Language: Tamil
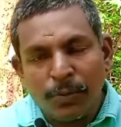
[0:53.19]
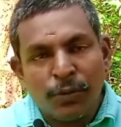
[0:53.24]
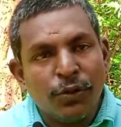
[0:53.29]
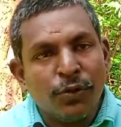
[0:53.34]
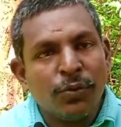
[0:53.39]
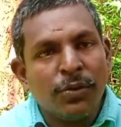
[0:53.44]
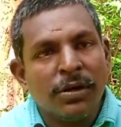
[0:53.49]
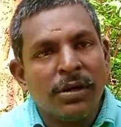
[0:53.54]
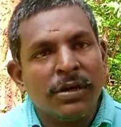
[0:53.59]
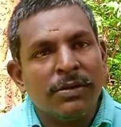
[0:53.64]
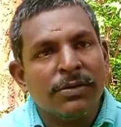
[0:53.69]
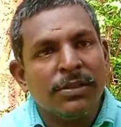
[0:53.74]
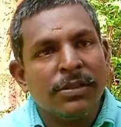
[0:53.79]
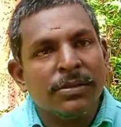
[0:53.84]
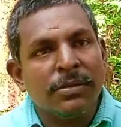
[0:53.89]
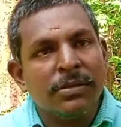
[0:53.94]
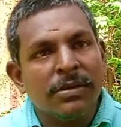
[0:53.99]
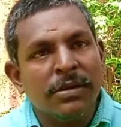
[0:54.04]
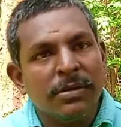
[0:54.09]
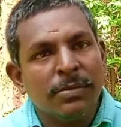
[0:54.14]
பொதுவாக
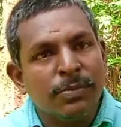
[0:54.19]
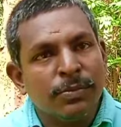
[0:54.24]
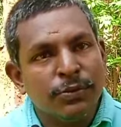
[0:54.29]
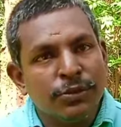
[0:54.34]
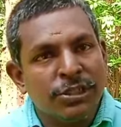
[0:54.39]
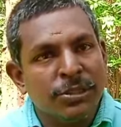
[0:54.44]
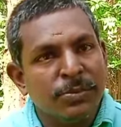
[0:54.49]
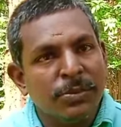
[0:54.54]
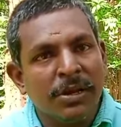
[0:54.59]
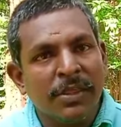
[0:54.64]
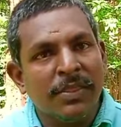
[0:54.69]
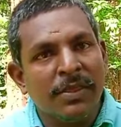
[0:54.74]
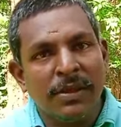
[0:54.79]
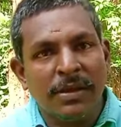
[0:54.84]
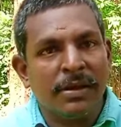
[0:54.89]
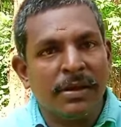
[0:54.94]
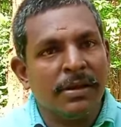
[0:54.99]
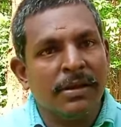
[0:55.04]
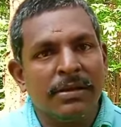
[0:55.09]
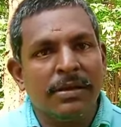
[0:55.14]
வந்து பூச்சி
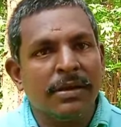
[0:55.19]
மருந்துகள்